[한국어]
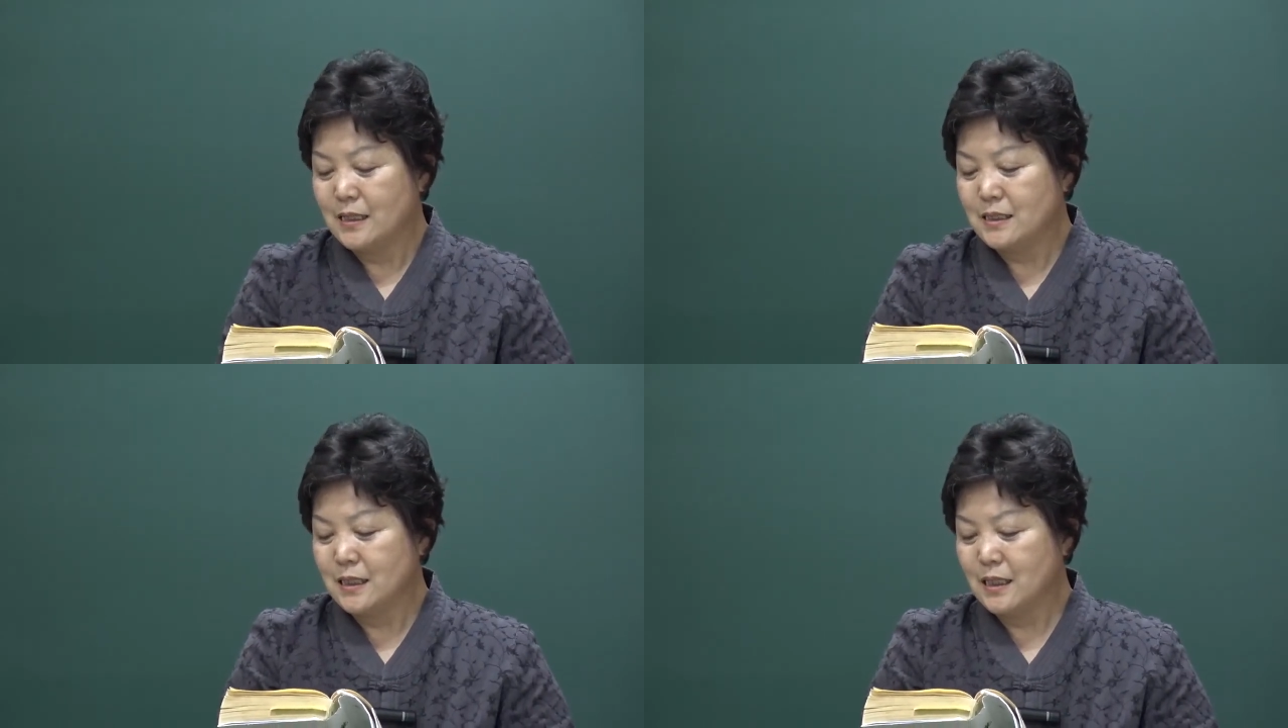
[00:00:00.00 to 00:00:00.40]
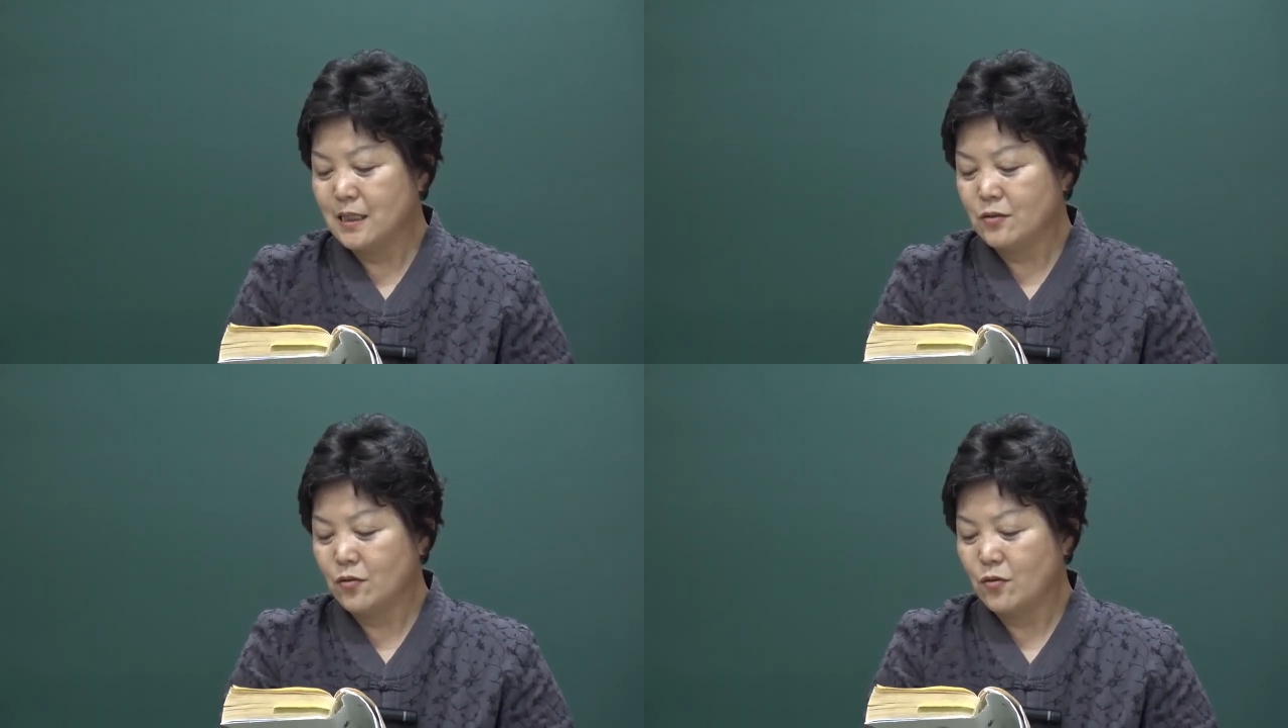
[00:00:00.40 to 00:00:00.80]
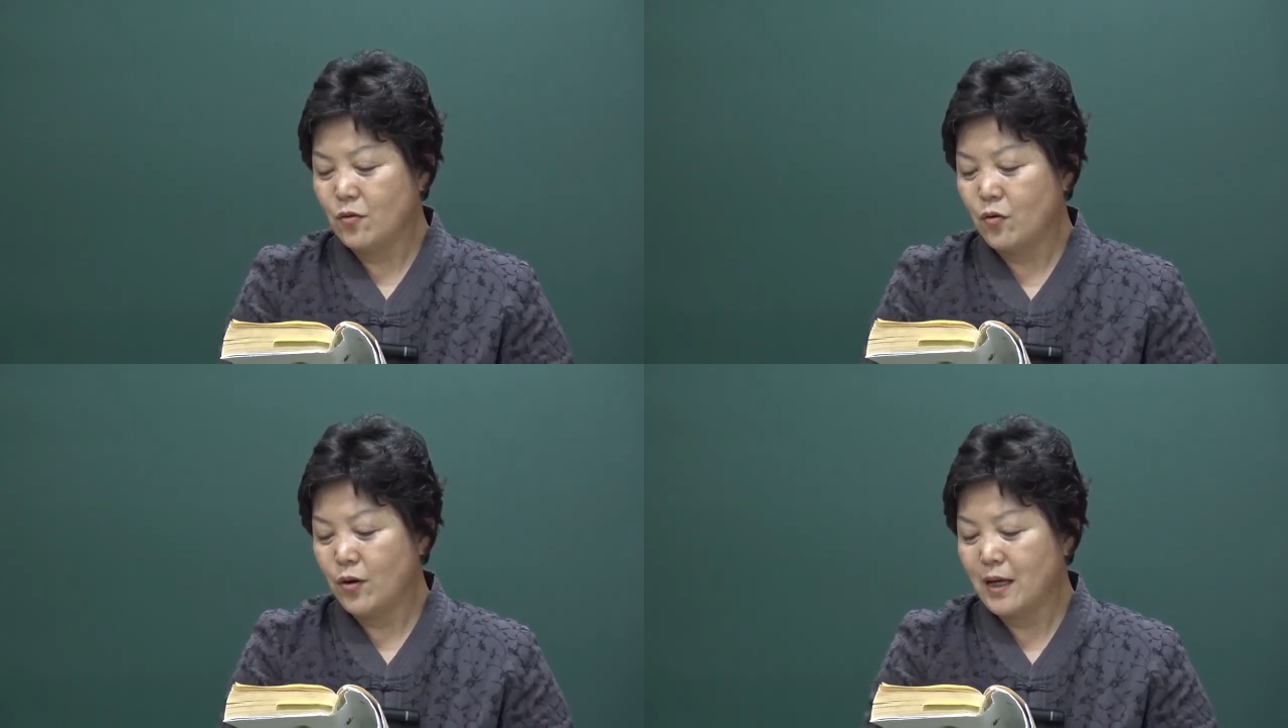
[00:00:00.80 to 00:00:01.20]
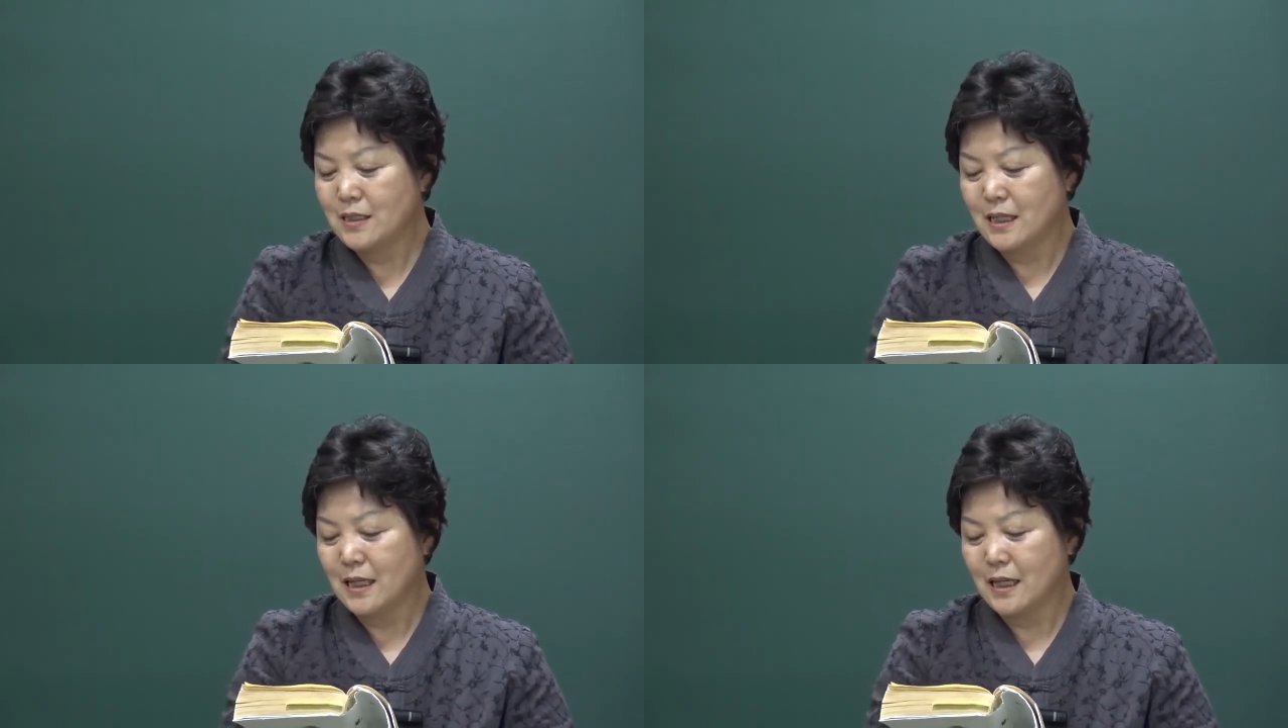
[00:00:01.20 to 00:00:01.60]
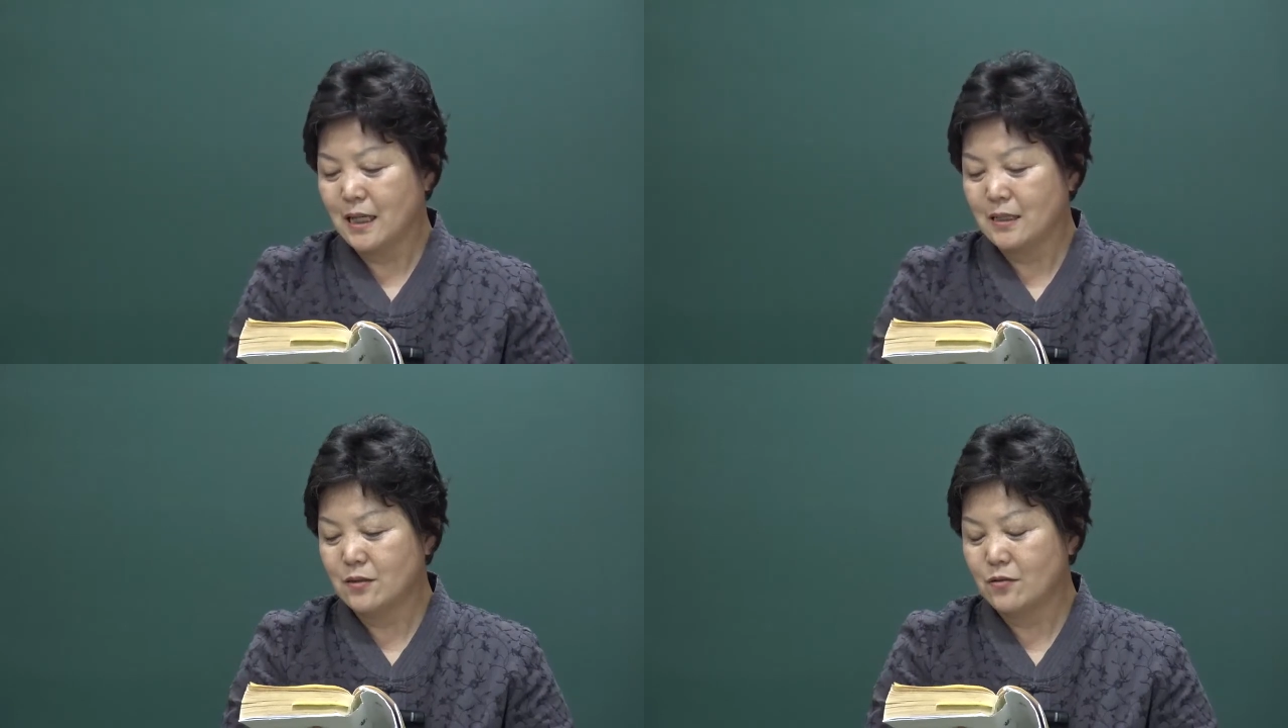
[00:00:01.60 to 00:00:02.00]

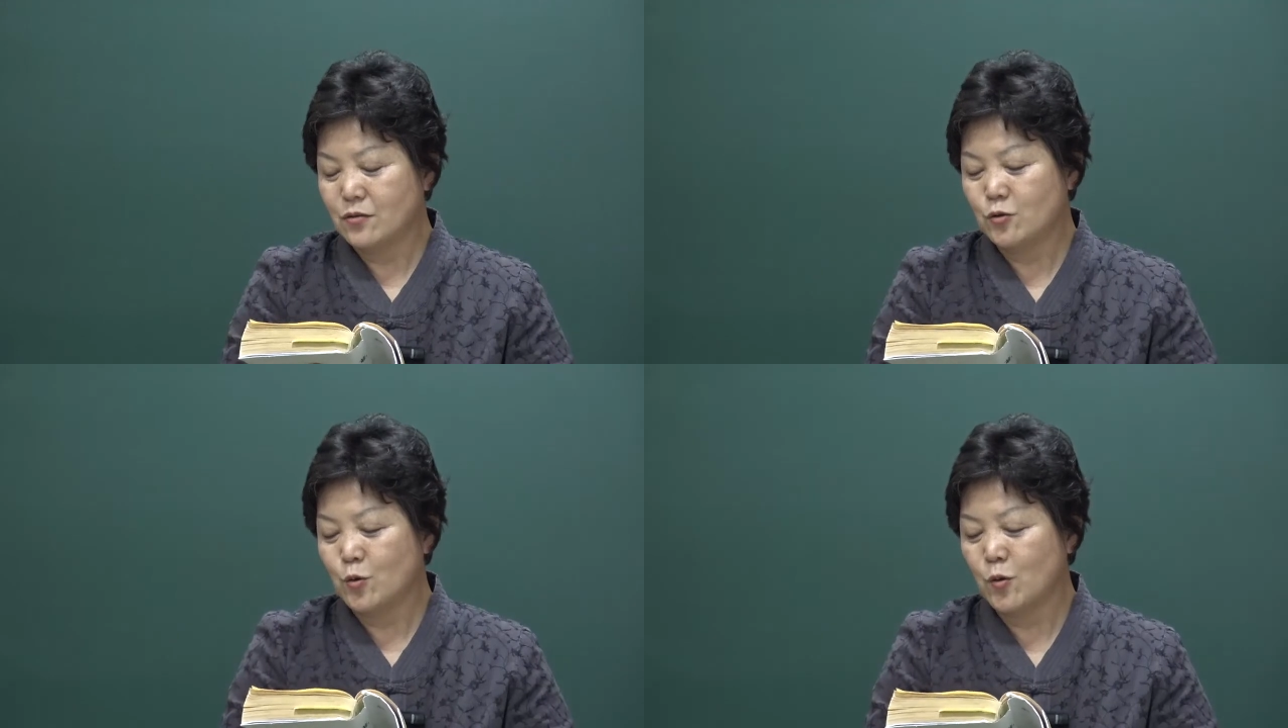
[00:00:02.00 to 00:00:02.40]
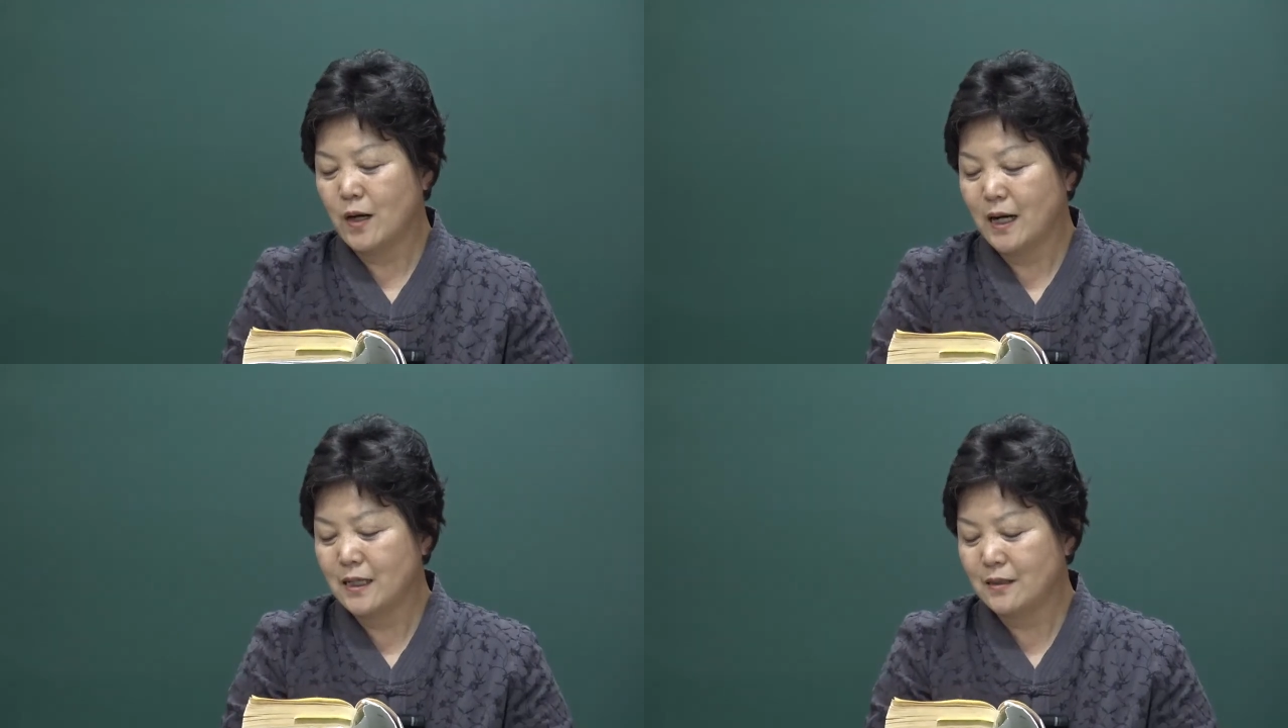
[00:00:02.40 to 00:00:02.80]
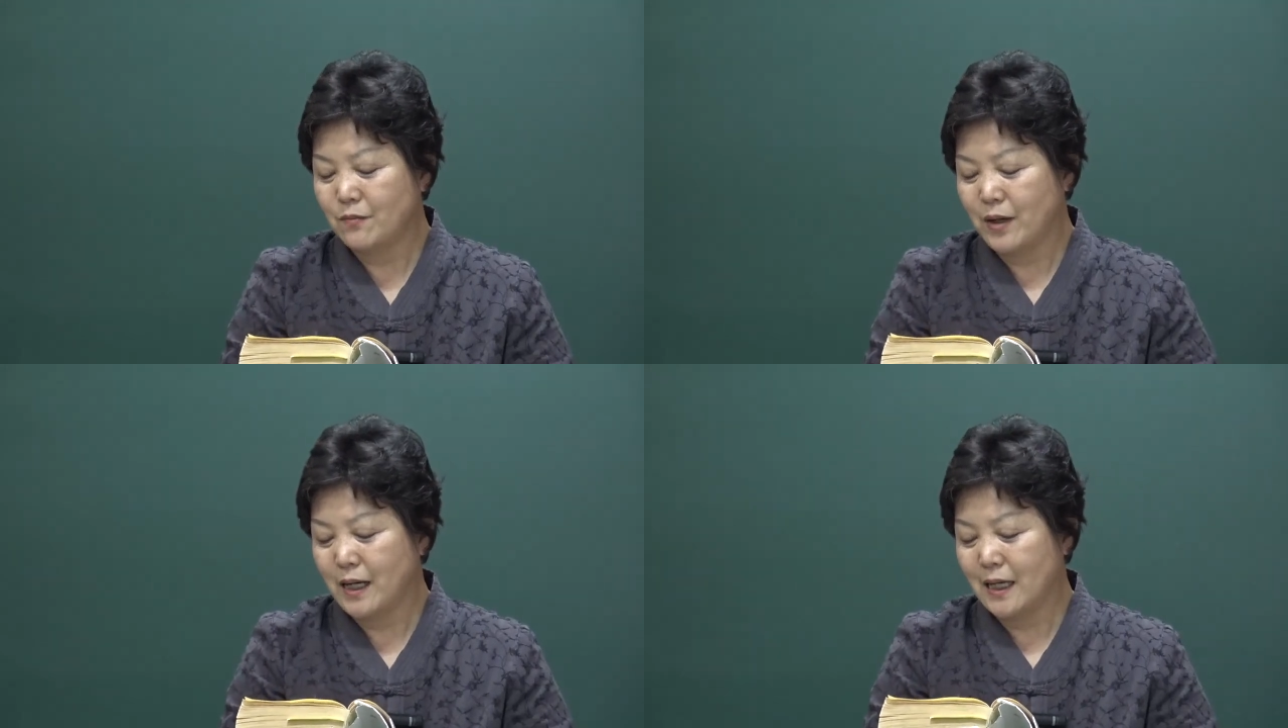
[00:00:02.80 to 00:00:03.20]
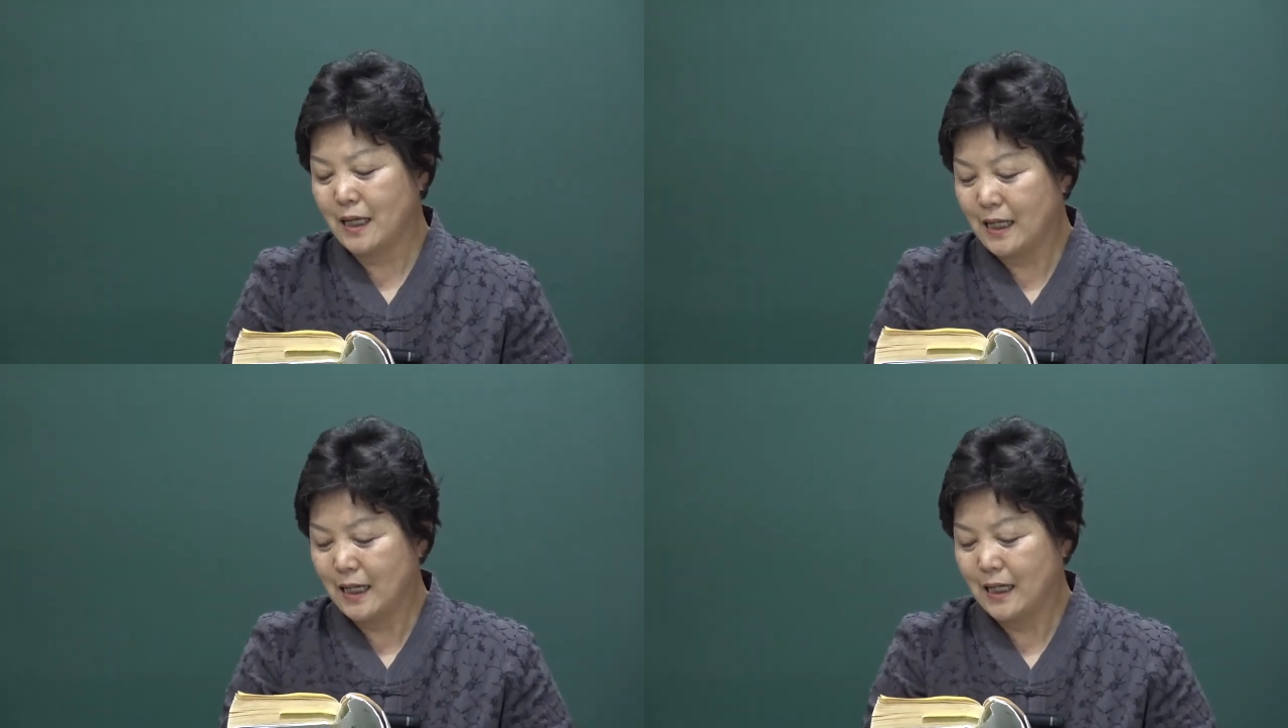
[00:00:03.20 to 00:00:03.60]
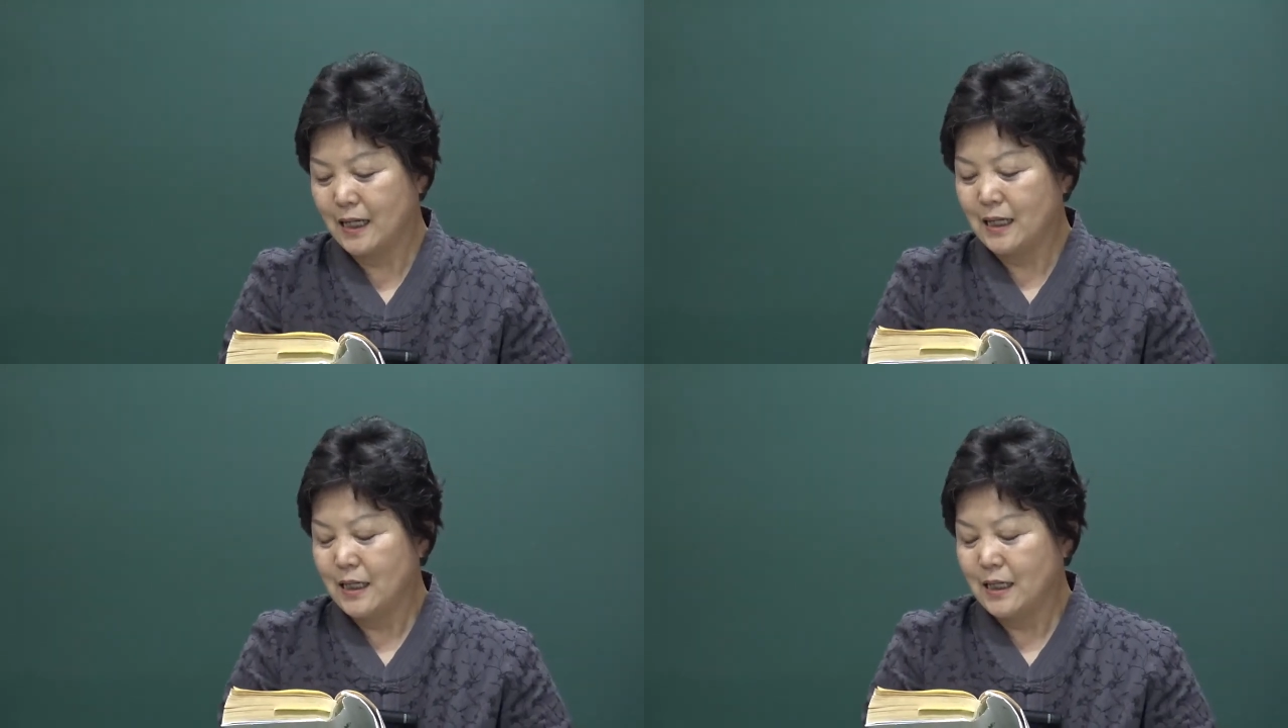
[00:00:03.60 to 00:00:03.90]
치소회자애라 서로 좋아하는 바이라